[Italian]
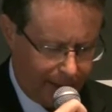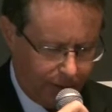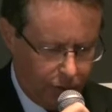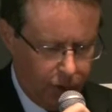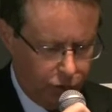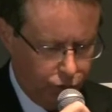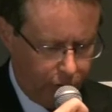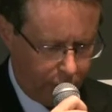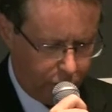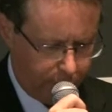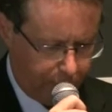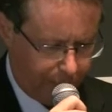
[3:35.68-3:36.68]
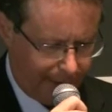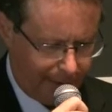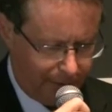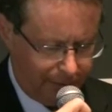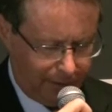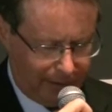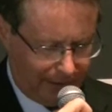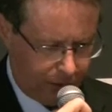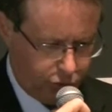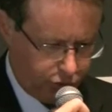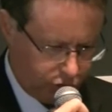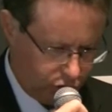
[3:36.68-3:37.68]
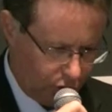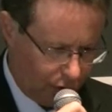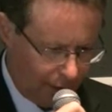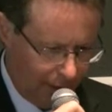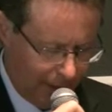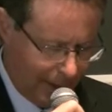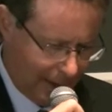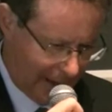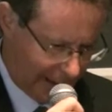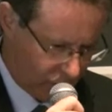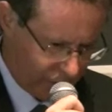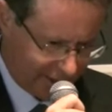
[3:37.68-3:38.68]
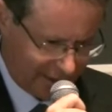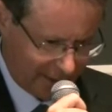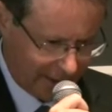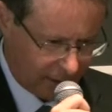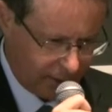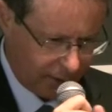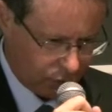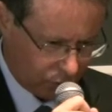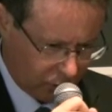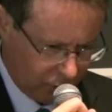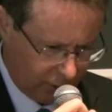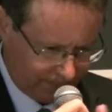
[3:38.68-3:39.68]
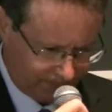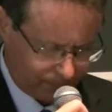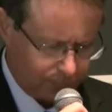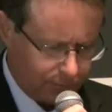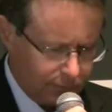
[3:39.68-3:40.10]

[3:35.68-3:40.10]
hanno due componenti, la console a cui siede il chirurgo